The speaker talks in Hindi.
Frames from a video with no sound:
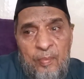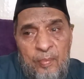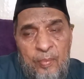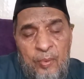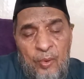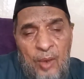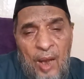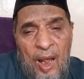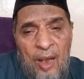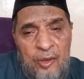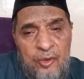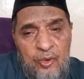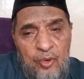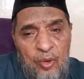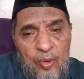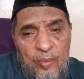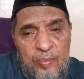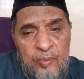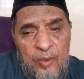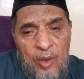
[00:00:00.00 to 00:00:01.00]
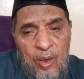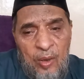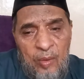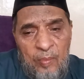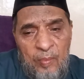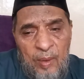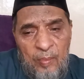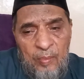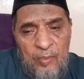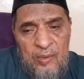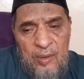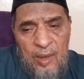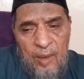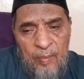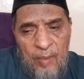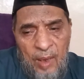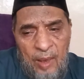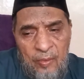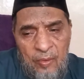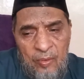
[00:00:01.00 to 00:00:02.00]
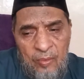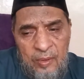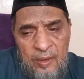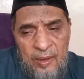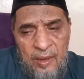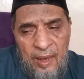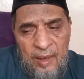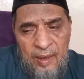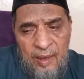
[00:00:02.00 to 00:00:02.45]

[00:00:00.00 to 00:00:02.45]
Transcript: पुराशोभ दौर में मुसलमानों की